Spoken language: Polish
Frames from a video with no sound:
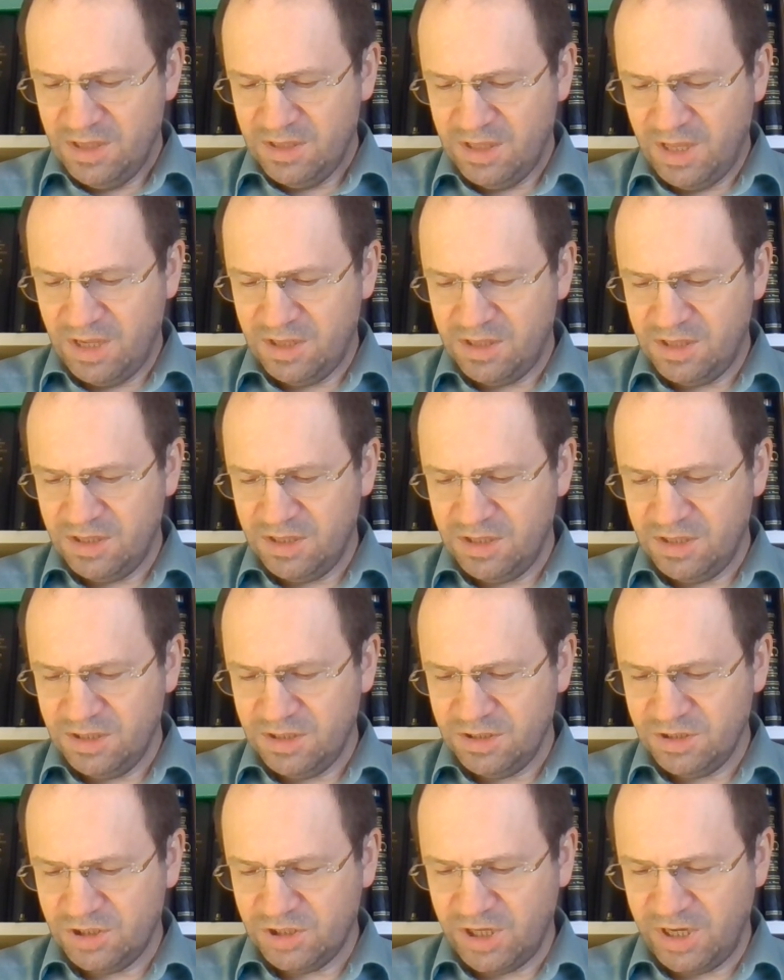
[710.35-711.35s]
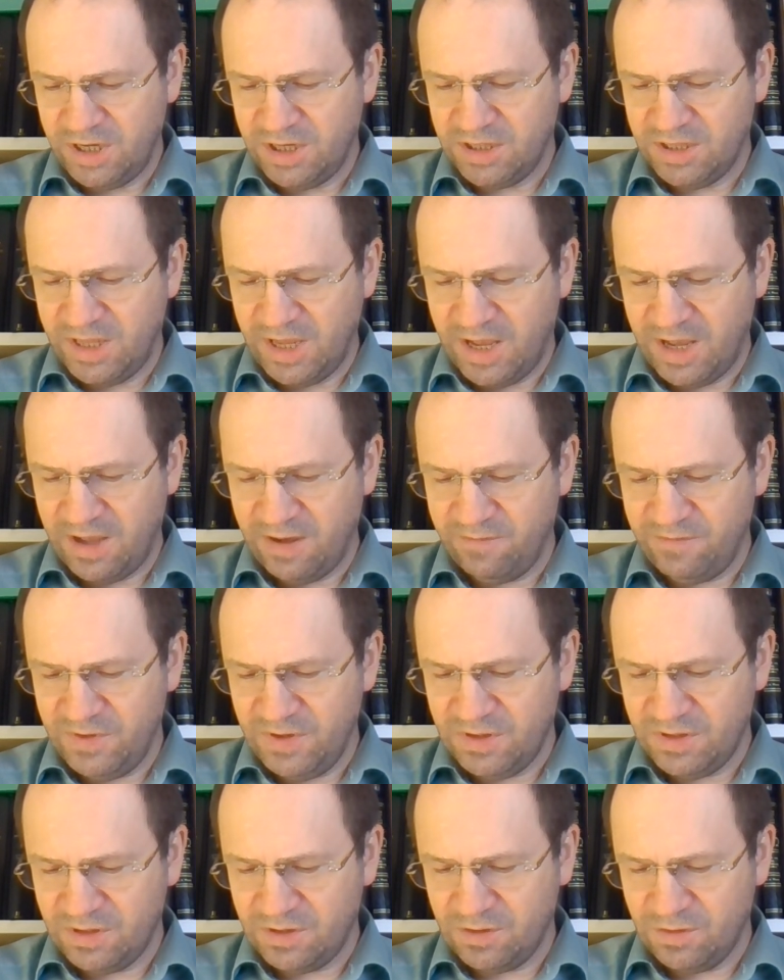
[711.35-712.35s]
Wtedy rzekł
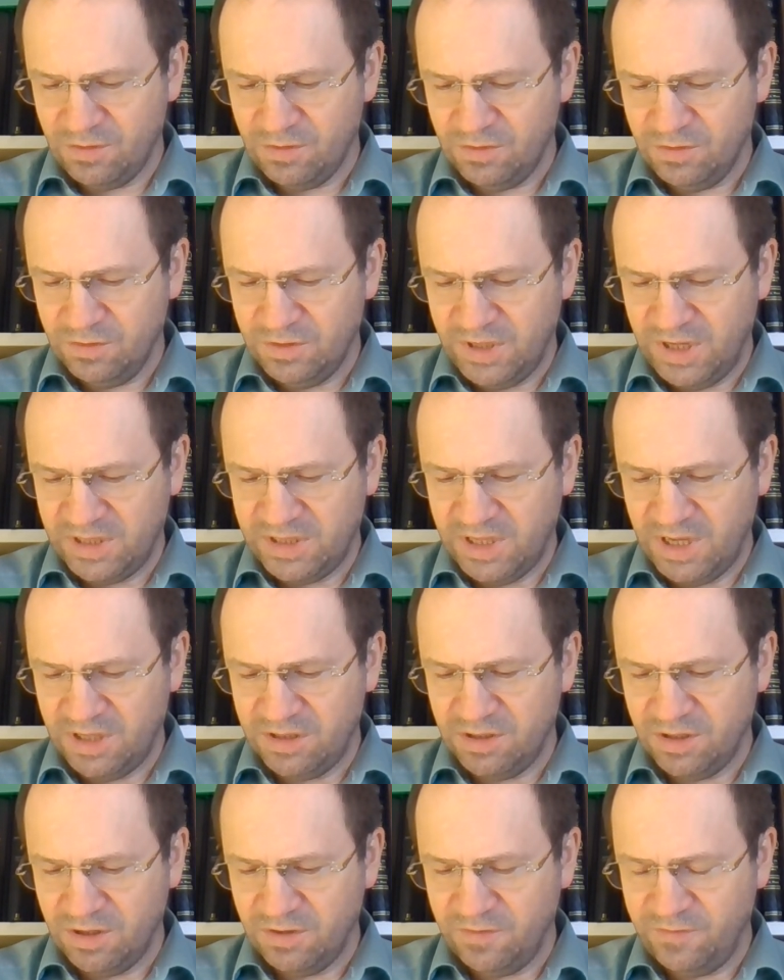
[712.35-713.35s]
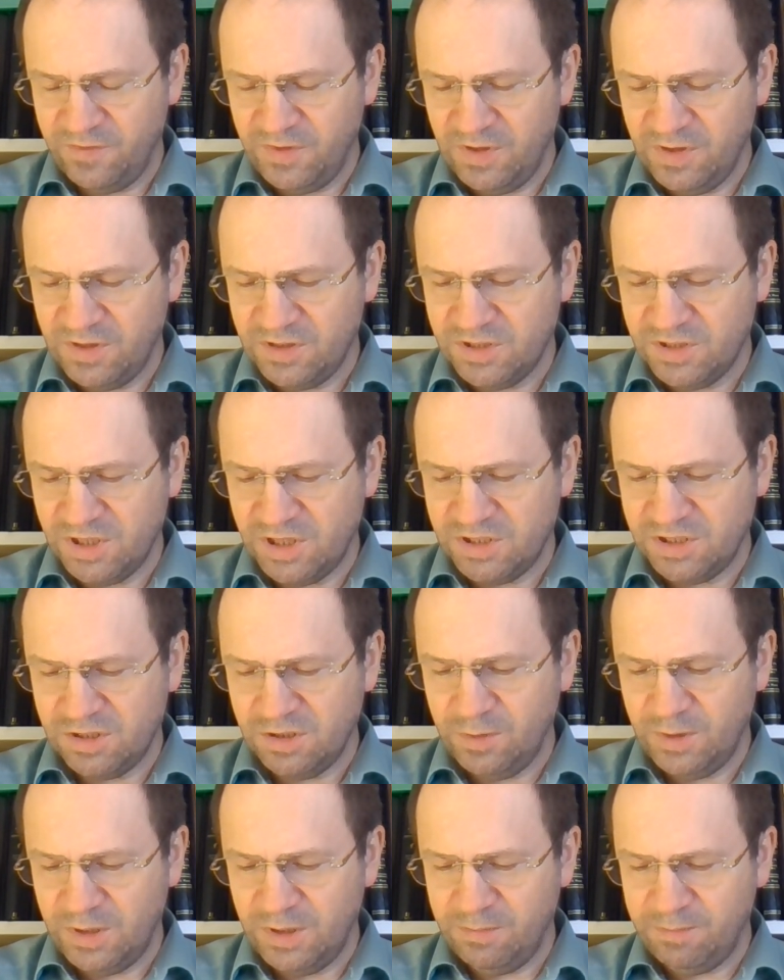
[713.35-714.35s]
Dawid ku Natanowi,
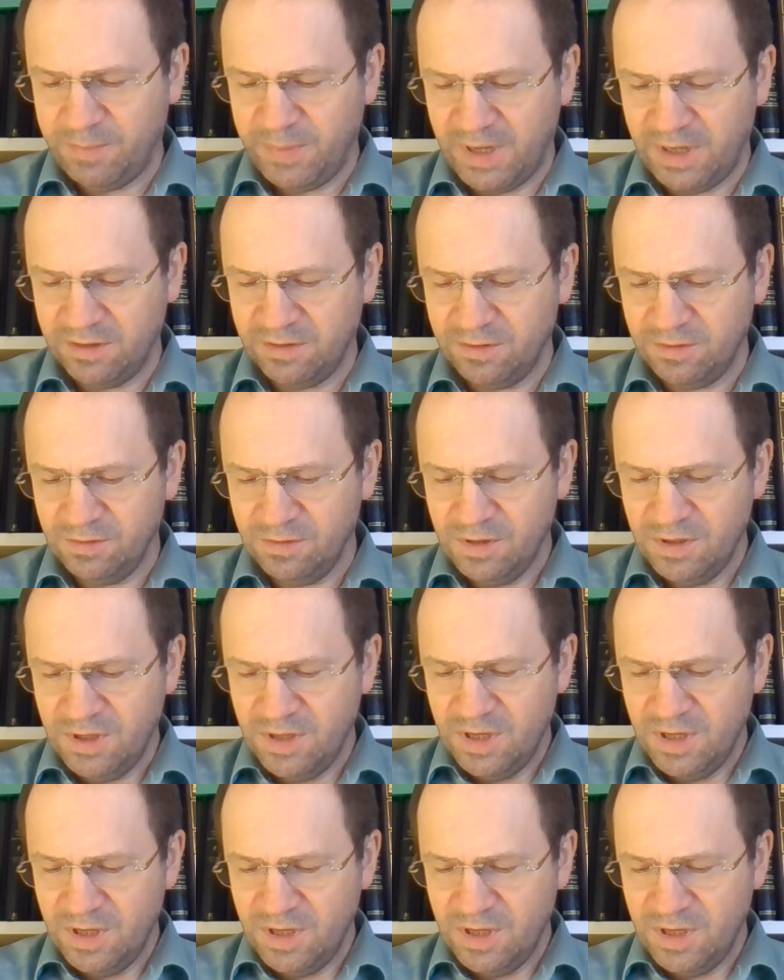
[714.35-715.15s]
zgrzeszyłem Panu,